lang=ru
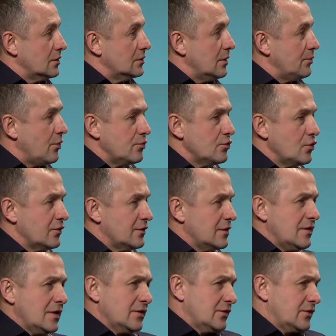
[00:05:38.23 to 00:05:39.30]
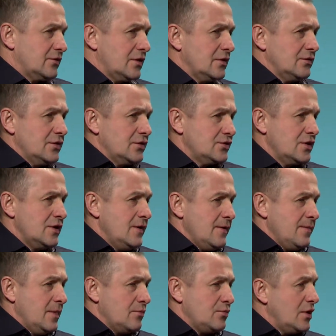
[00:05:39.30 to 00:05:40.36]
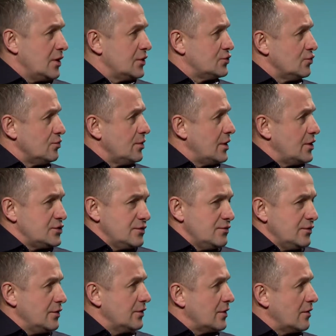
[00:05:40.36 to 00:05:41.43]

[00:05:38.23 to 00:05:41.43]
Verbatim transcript: Я помню ее слова, она сказала, знаешь, мне легче умереть, чем видеть,